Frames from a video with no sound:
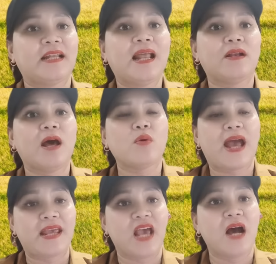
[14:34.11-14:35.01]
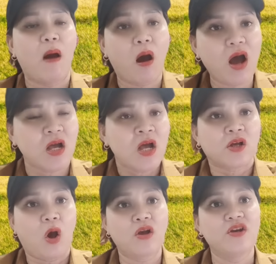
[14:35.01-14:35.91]
à, lâu, ngày vợ bỏ
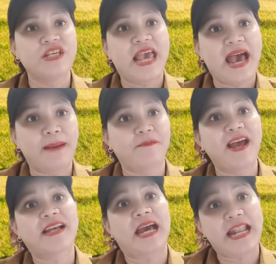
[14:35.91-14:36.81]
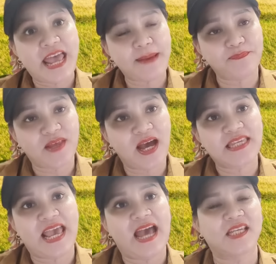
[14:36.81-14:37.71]
còn người già mà phát ăn cà lem đó
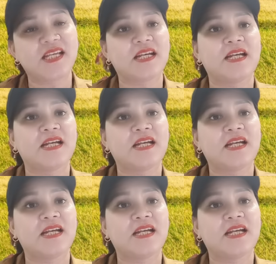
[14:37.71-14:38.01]
già chứ